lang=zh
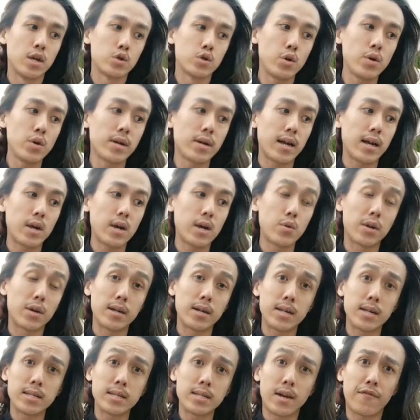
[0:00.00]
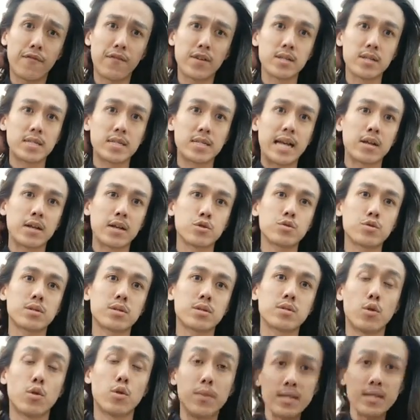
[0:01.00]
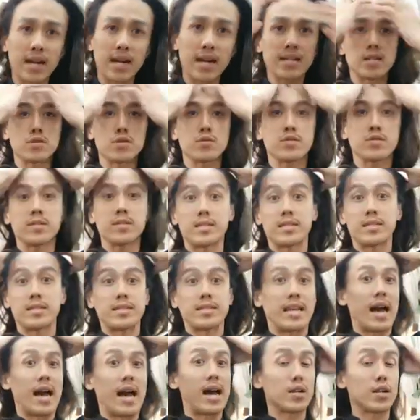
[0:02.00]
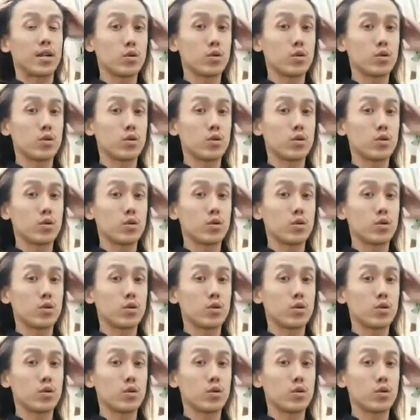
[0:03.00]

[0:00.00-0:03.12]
所以刚才我跟大家分享，就是我们常常就洗啊